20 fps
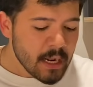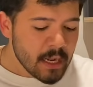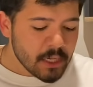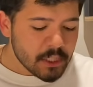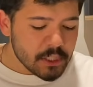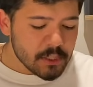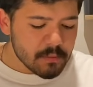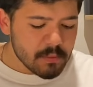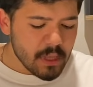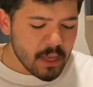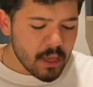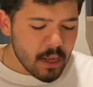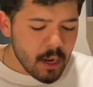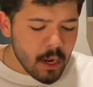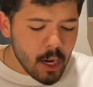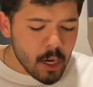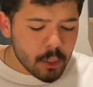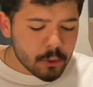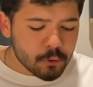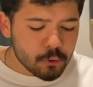Şimdi
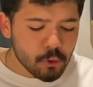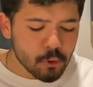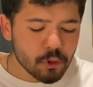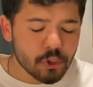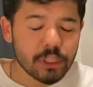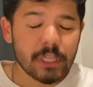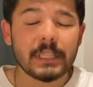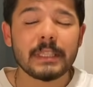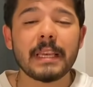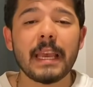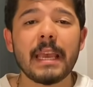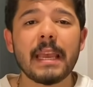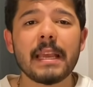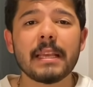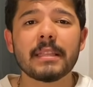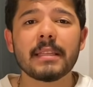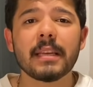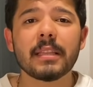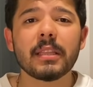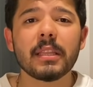Türkçe
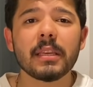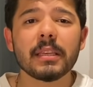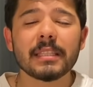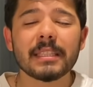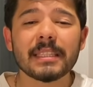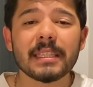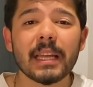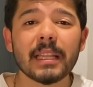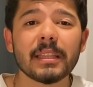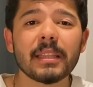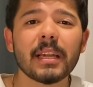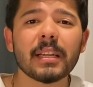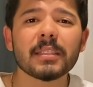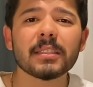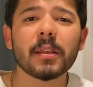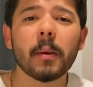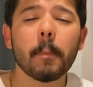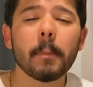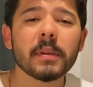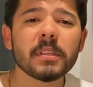TYT'de standart
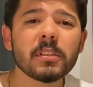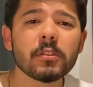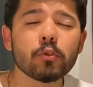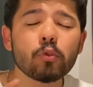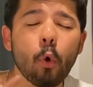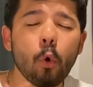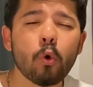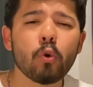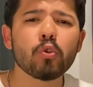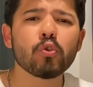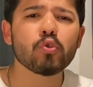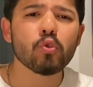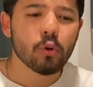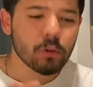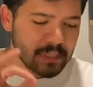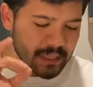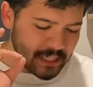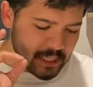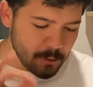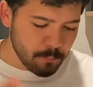sapması
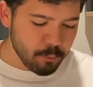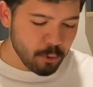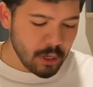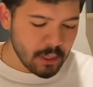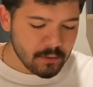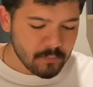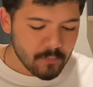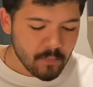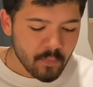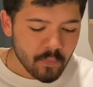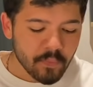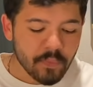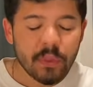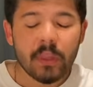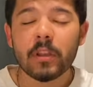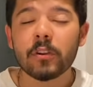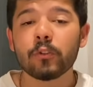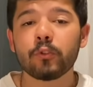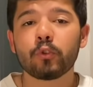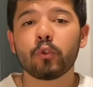9.2 puan,
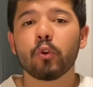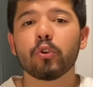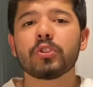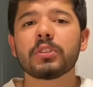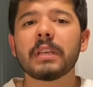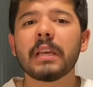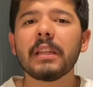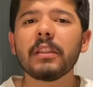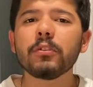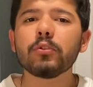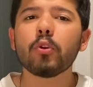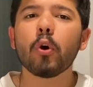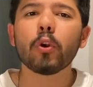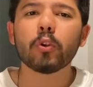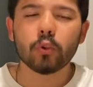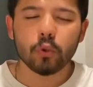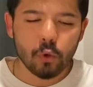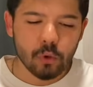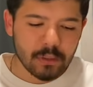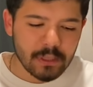sosyalin
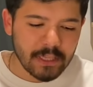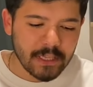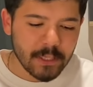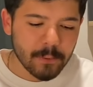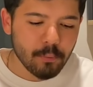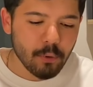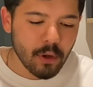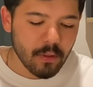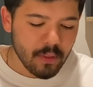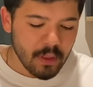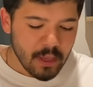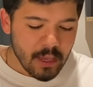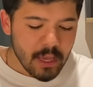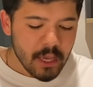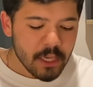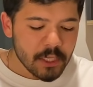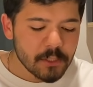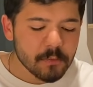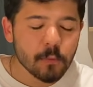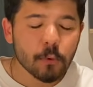4.2 puan.
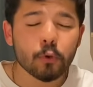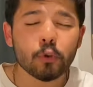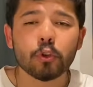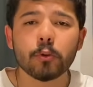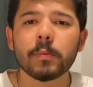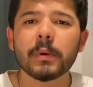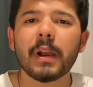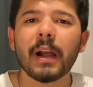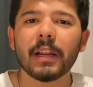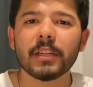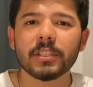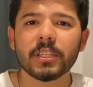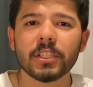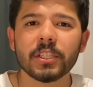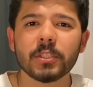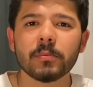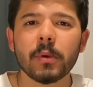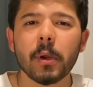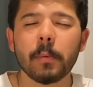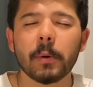Şimdi küçük bir
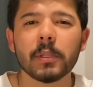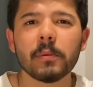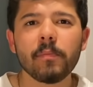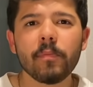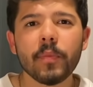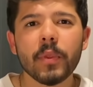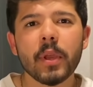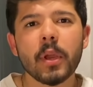karşılaştırma yapalım.